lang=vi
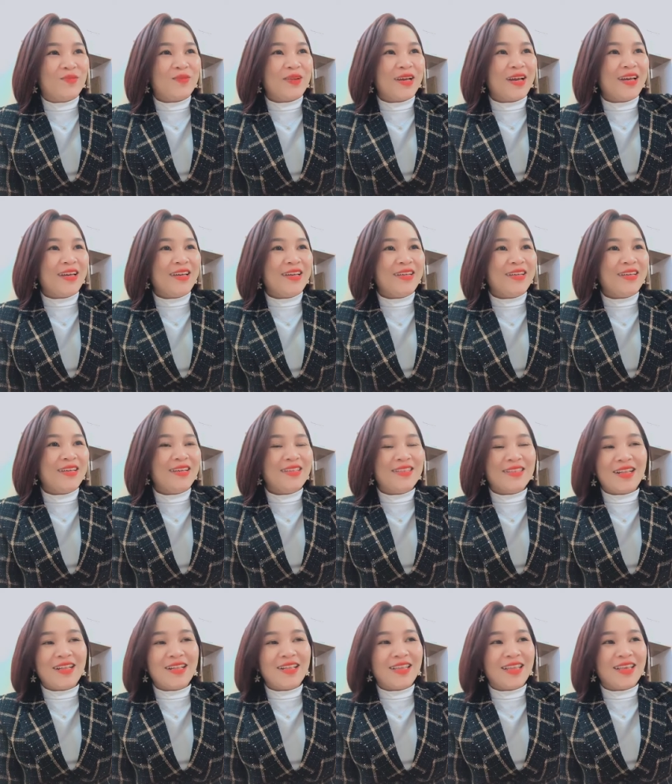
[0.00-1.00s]
Hôm
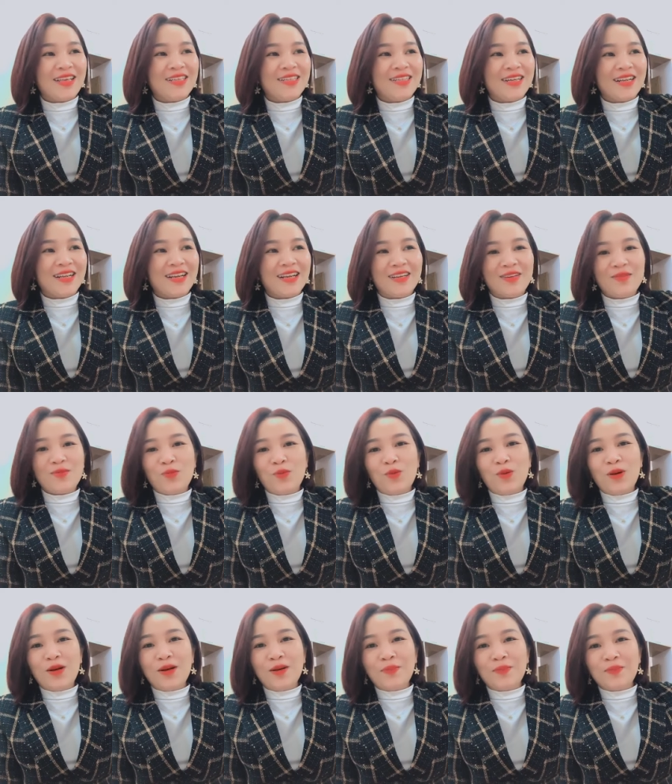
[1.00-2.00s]
nay dân tình chắc là đi
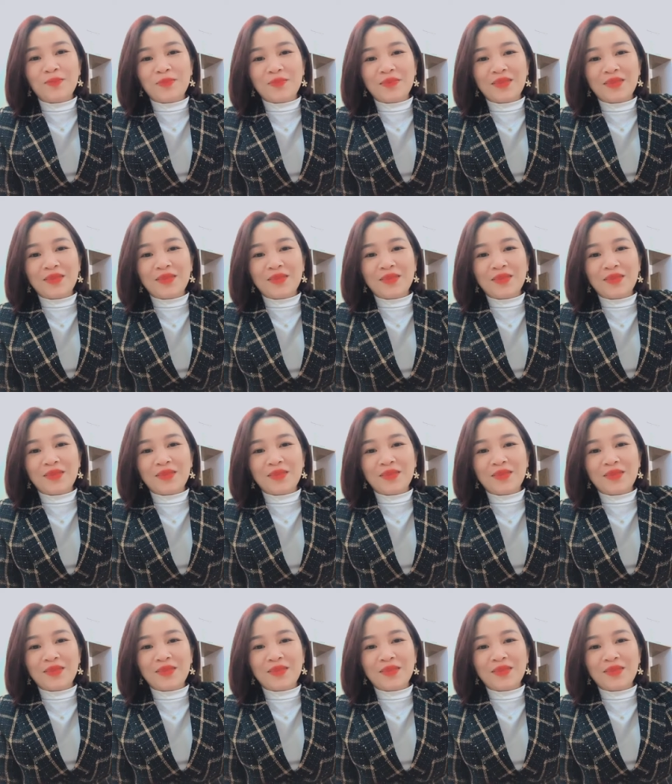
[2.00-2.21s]
mua,